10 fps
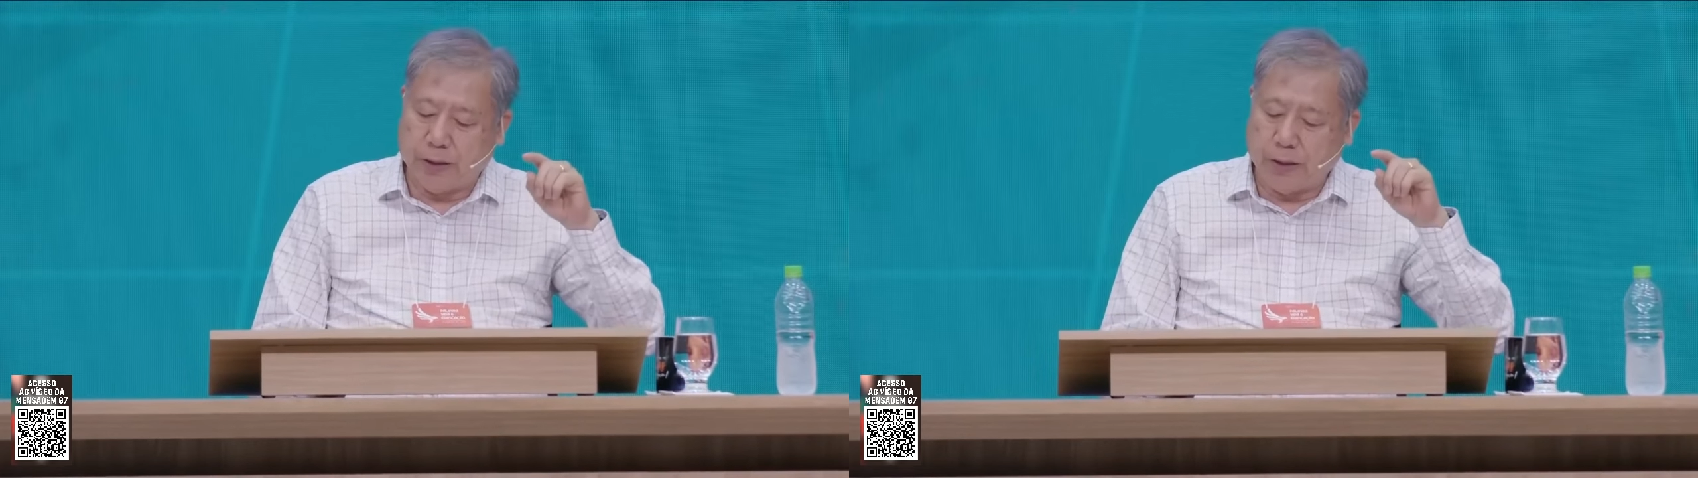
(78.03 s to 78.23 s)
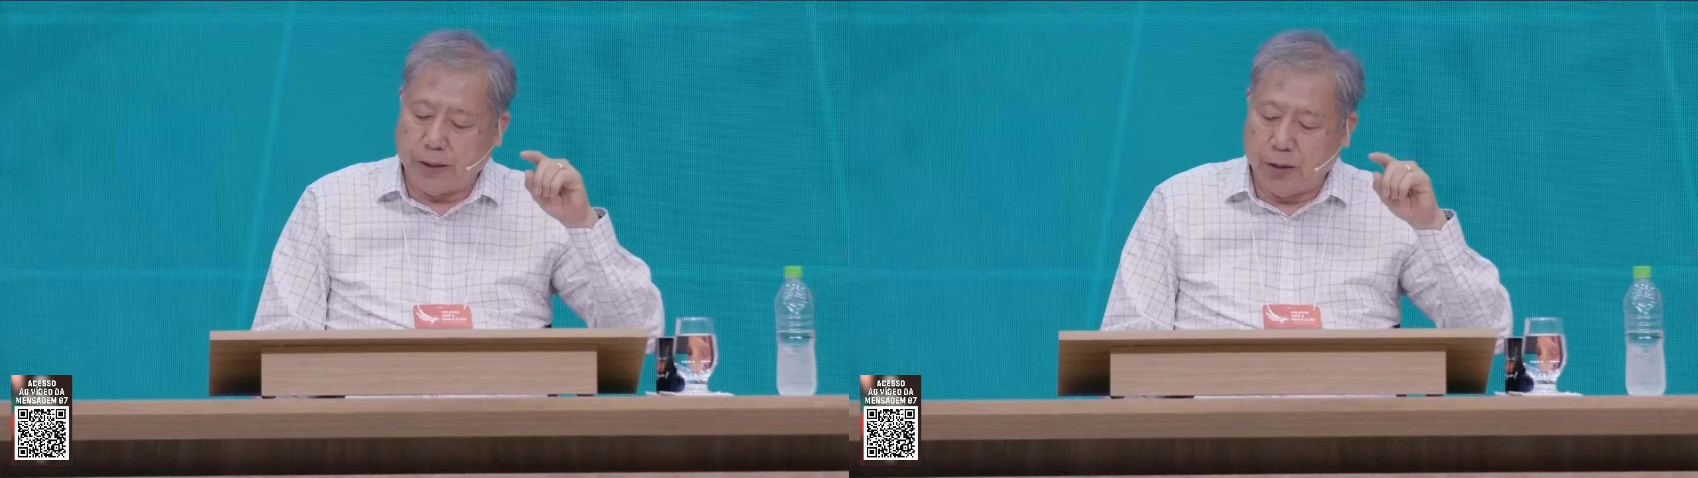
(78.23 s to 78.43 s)

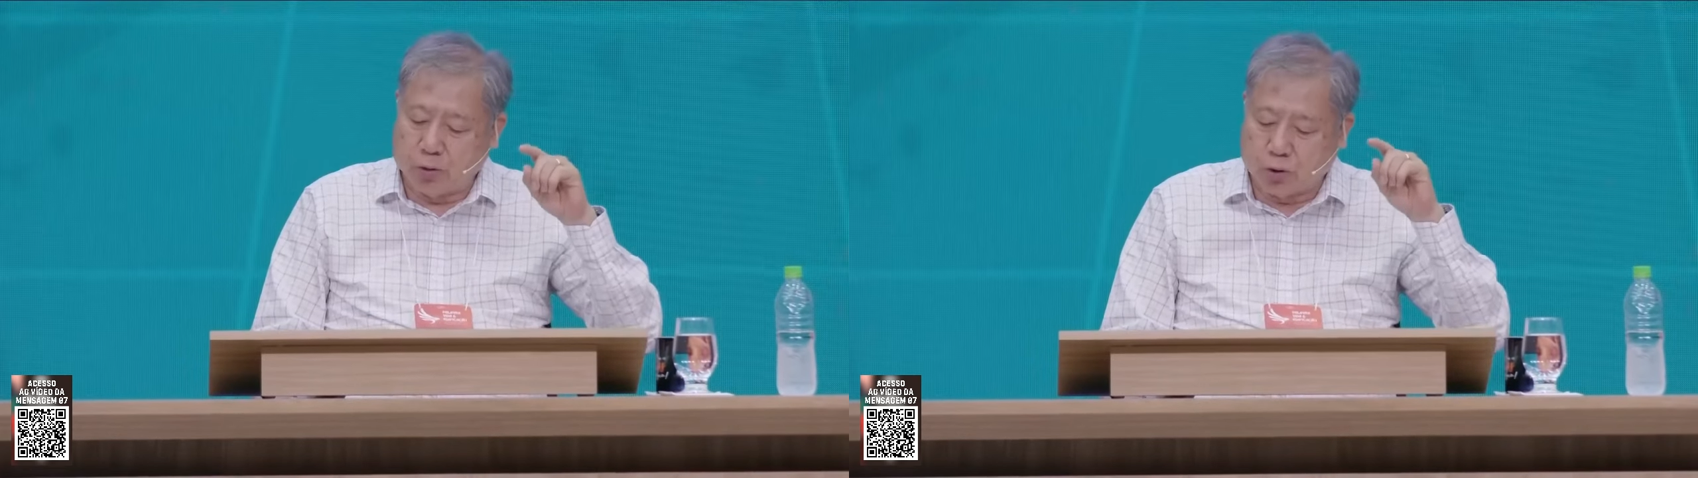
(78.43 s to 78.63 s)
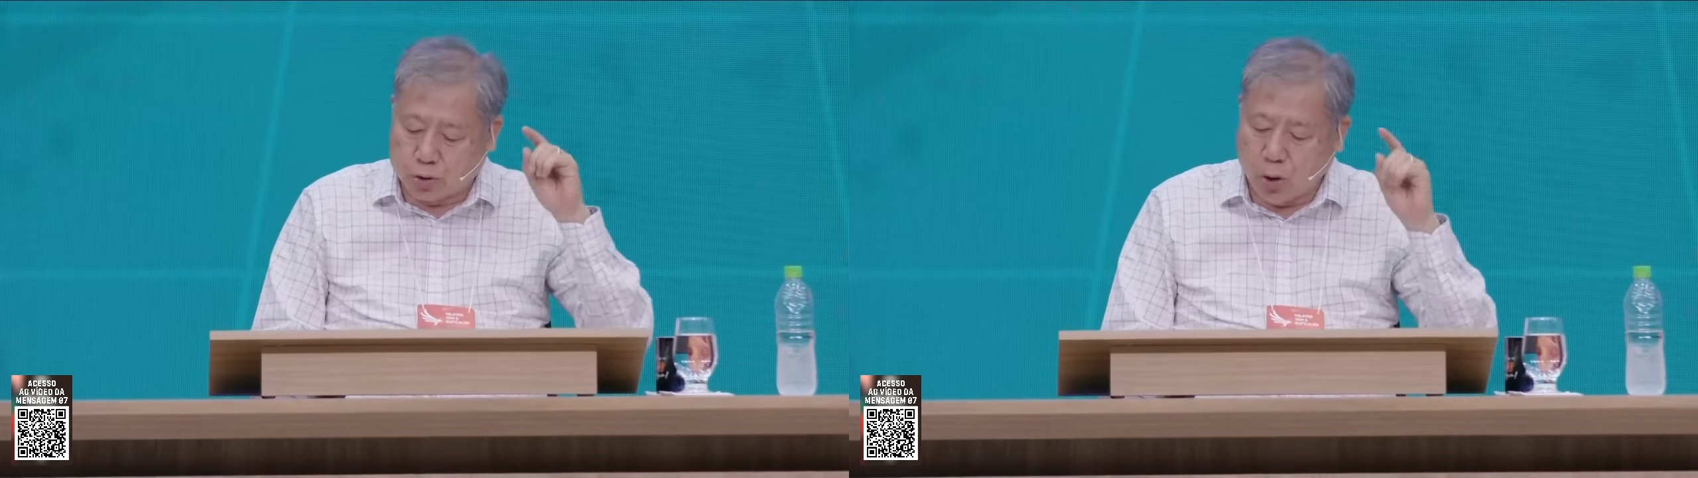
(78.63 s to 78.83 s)
que
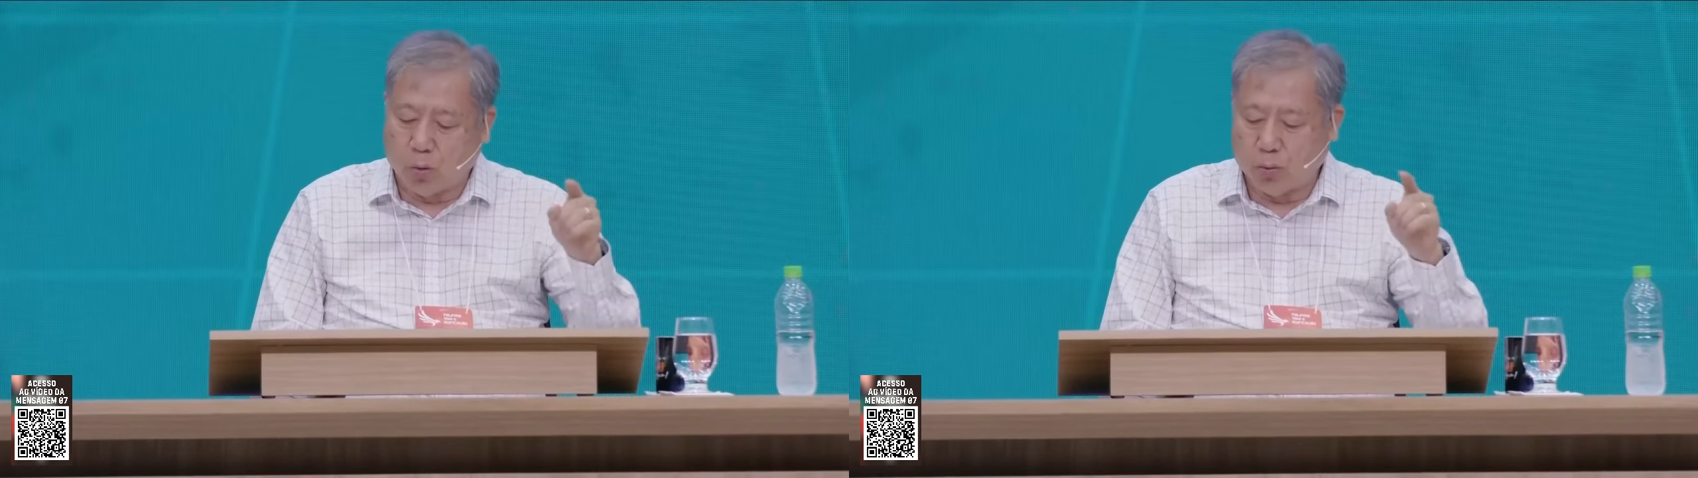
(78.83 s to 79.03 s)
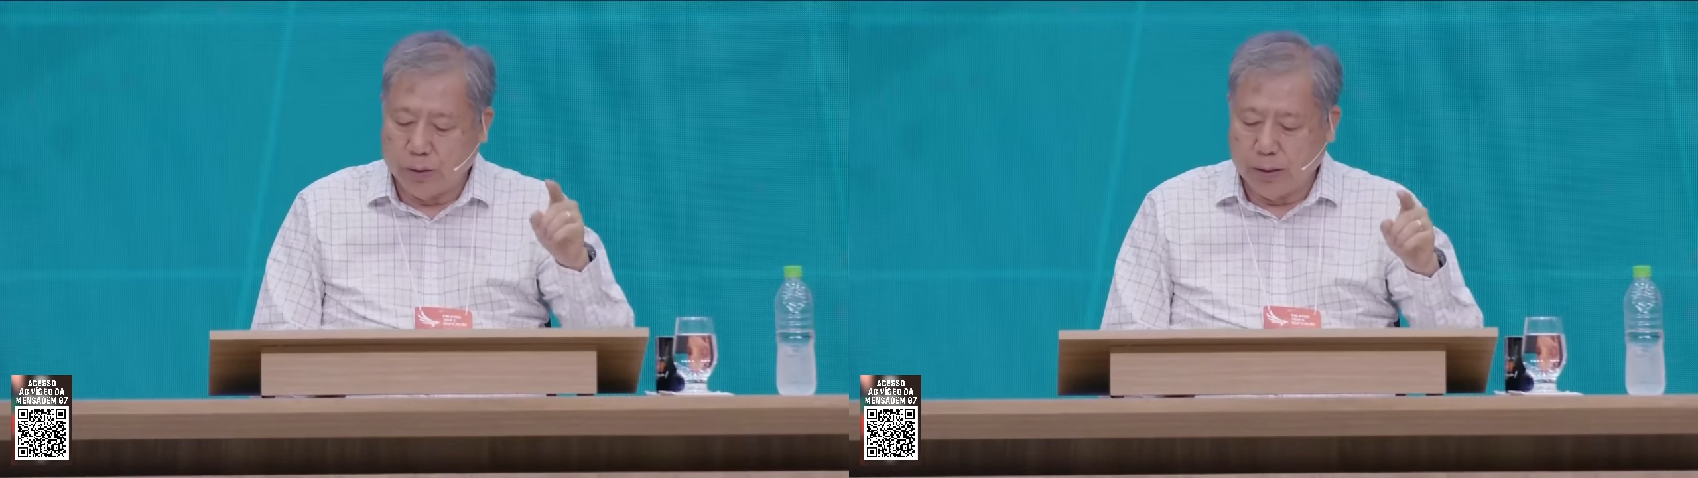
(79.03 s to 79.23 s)
eu
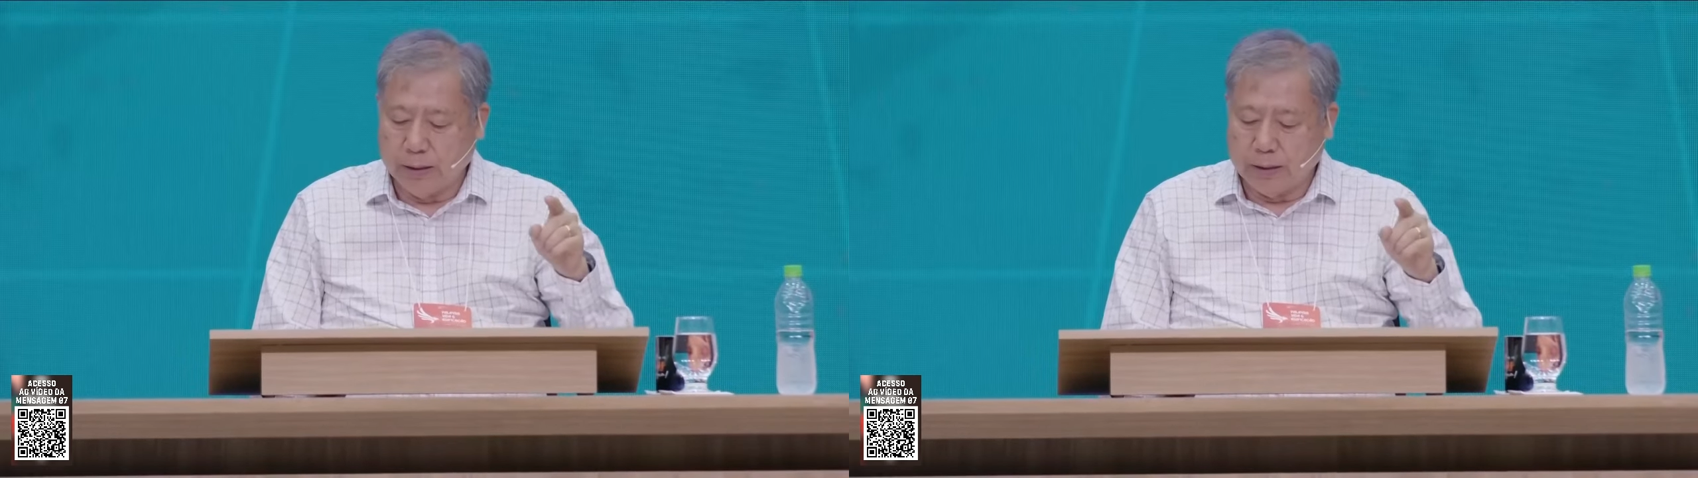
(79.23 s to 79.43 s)
sou,